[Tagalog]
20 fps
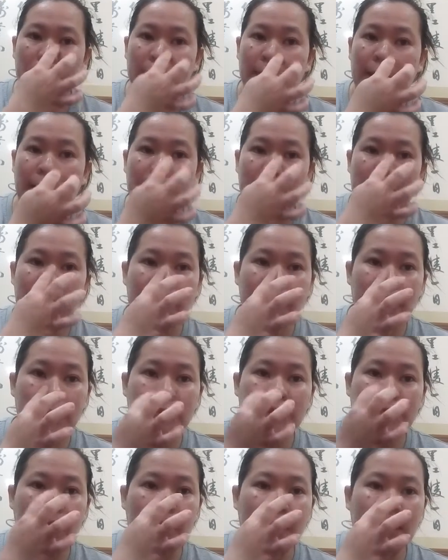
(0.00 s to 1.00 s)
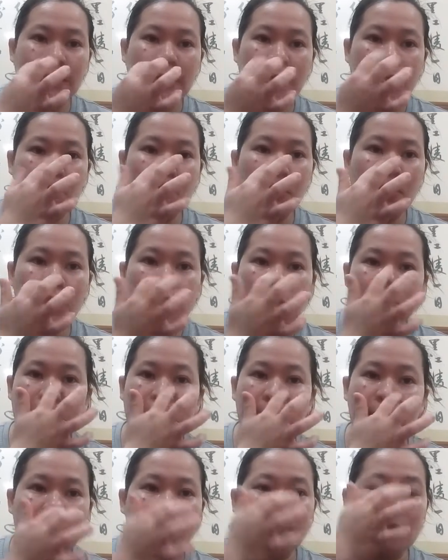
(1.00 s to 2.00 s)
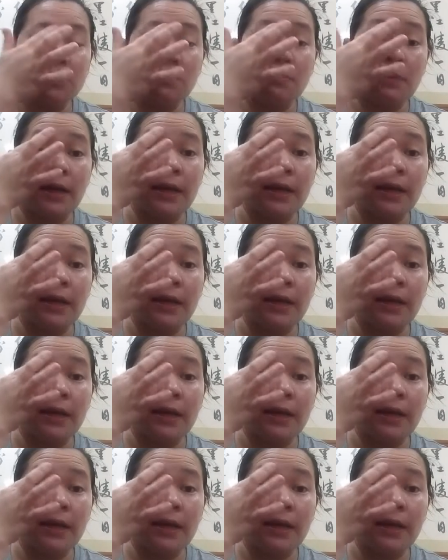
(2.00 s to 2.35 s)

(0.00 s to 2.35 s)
patagalin sa ating face para mas